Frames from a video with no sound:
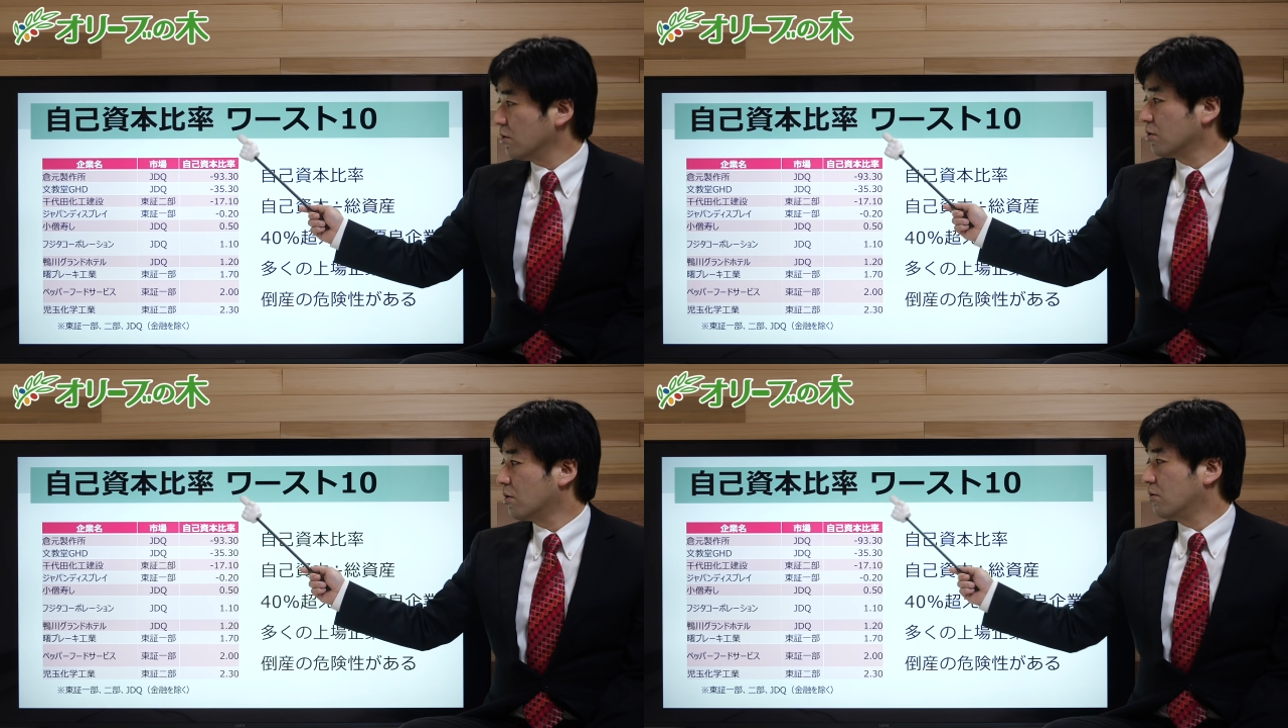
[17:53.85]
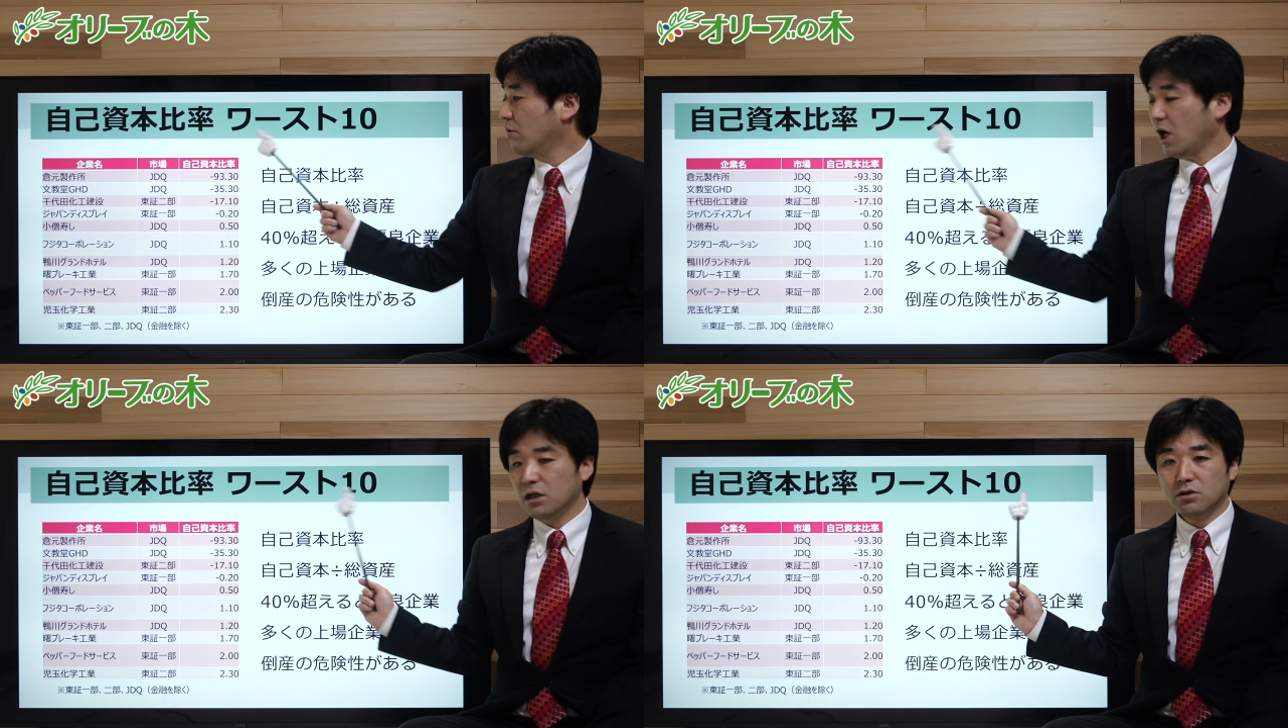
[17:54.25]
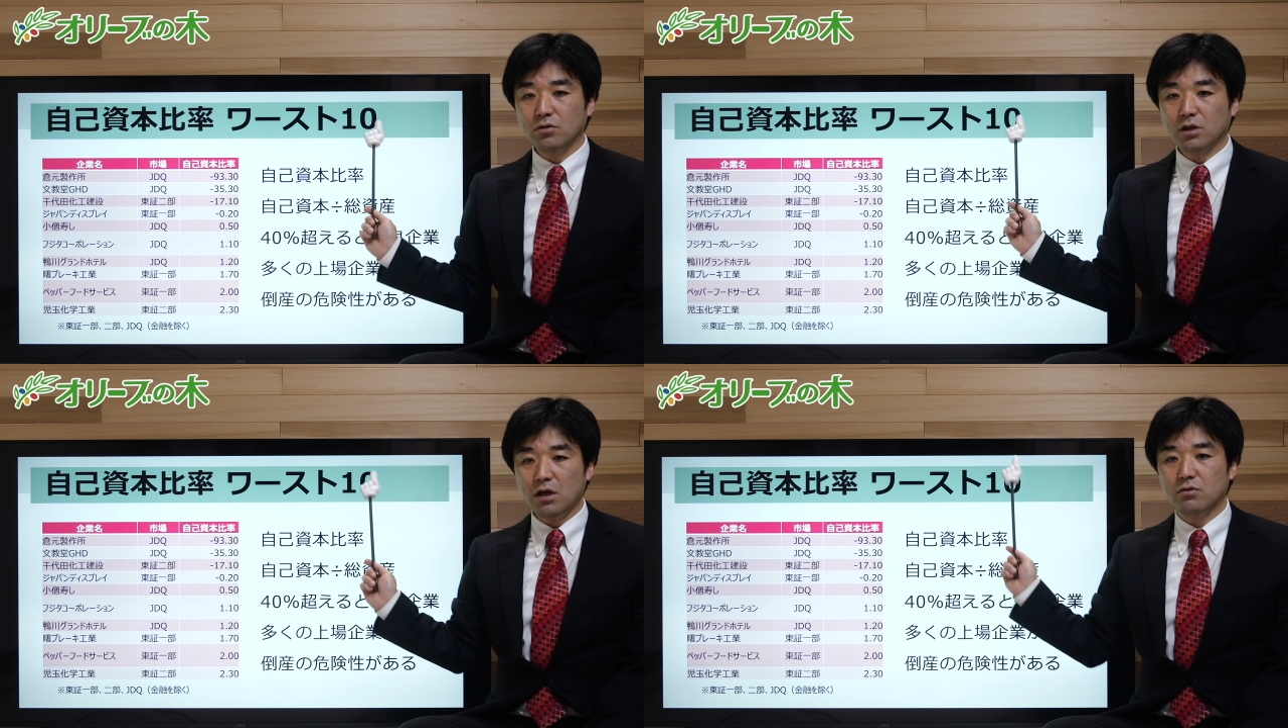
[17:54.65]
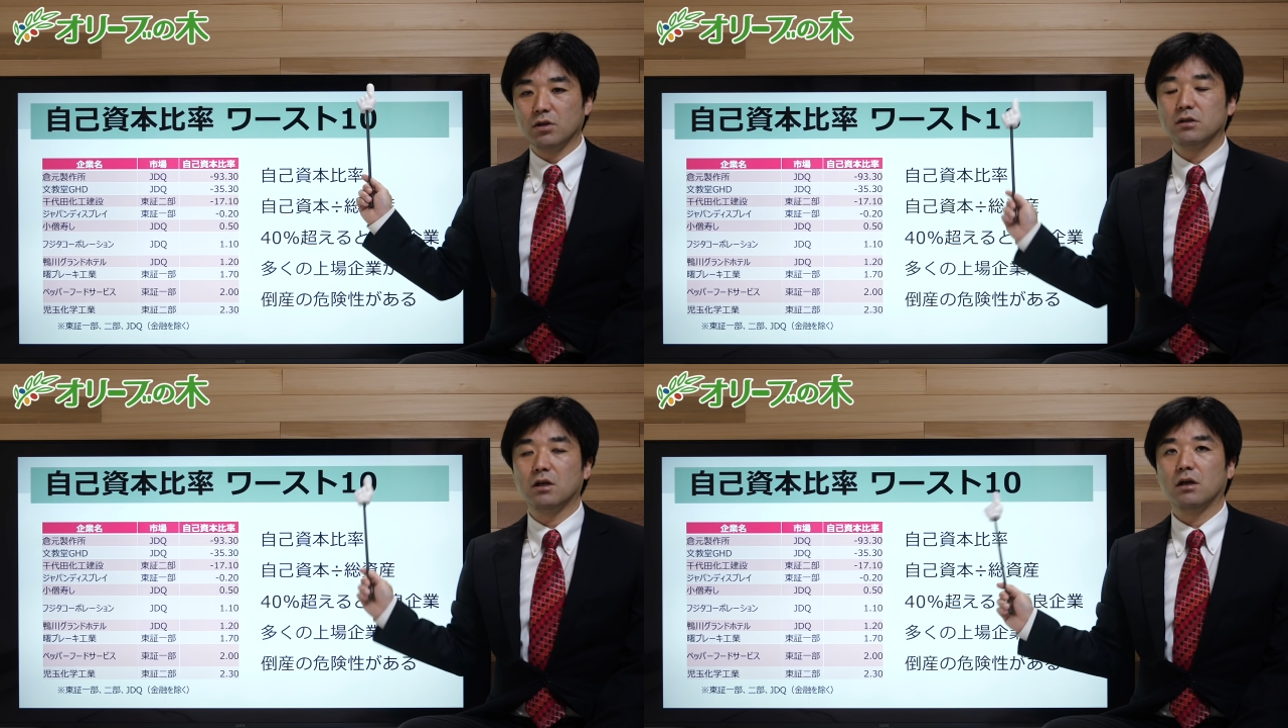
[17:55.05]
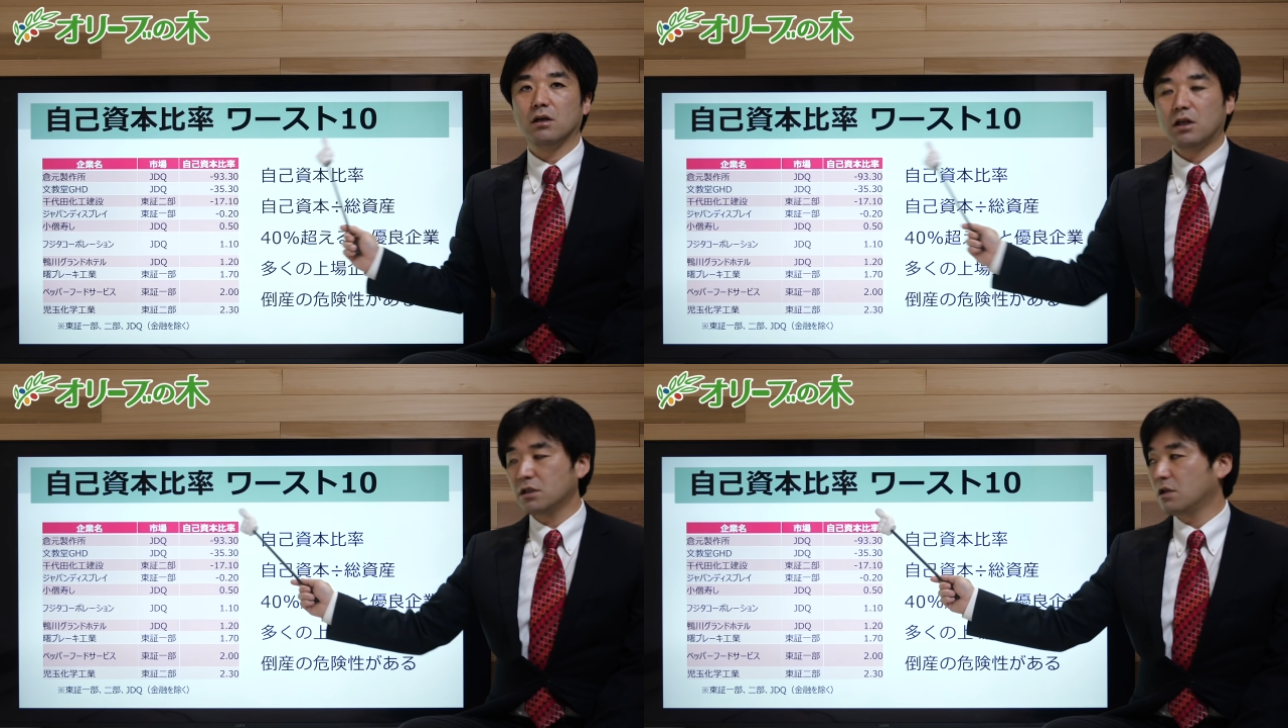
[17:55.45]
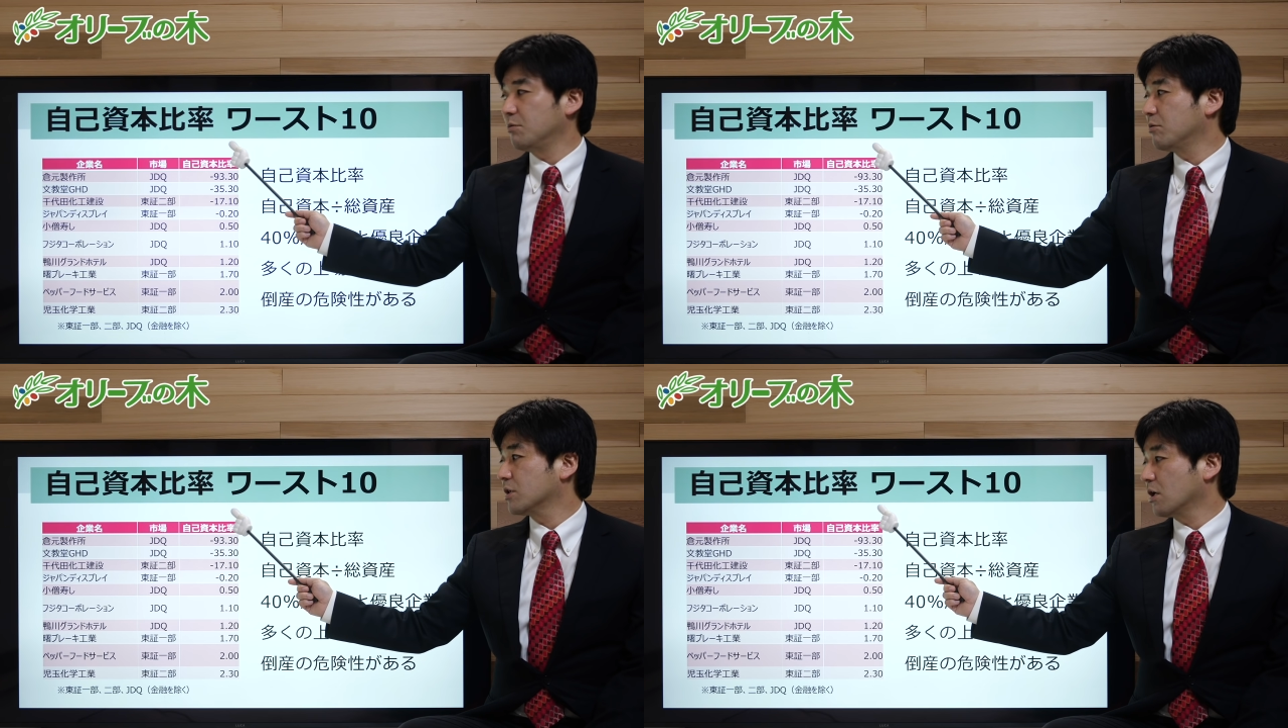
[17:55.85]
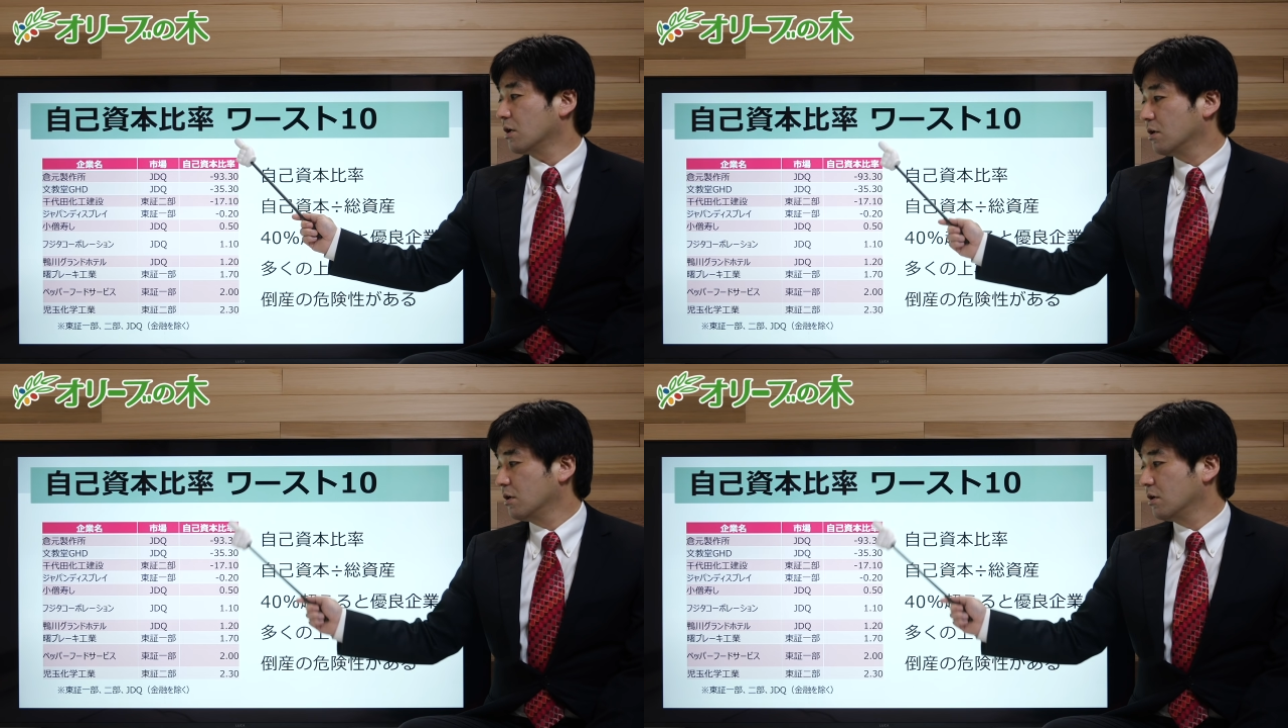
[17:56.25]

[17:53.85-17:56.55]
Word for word: 業のワースト10をですね、出してみました。